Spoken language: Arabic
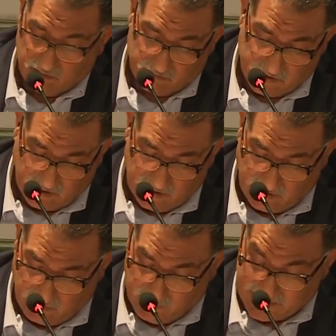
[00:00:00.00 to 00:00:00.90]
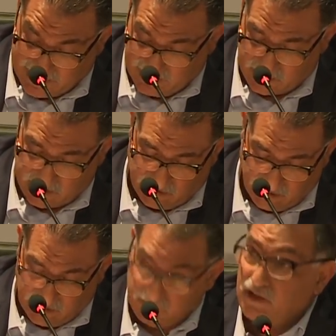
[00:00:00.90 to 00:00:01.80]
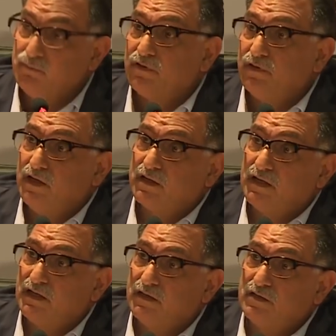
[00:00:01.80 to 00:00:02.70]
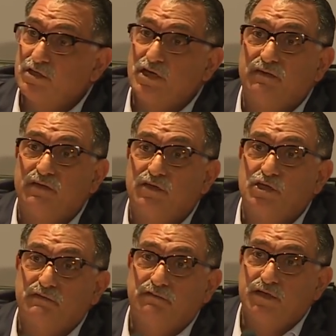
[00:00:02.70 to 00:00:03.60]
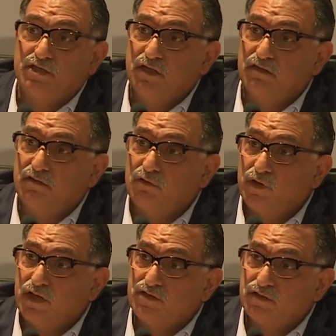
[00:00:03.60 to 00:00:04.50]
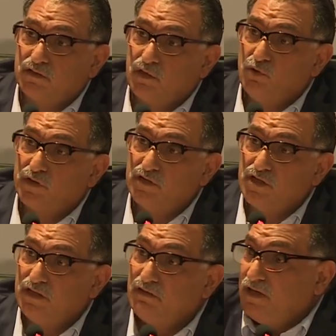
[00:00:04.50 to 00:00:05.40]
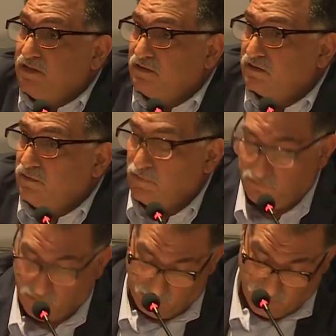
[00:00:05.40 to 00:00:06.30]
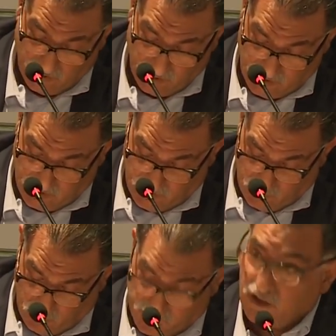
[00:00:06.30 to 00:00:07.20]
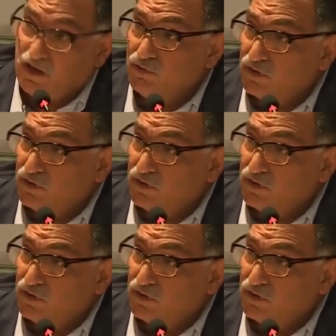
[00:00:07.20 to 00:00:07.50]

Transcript: صالحة ما زالت صالحة لفهم الظاهرة هل نشأت اكتشافات جديدة تطورات جديدة فندت المفهوم وطاقته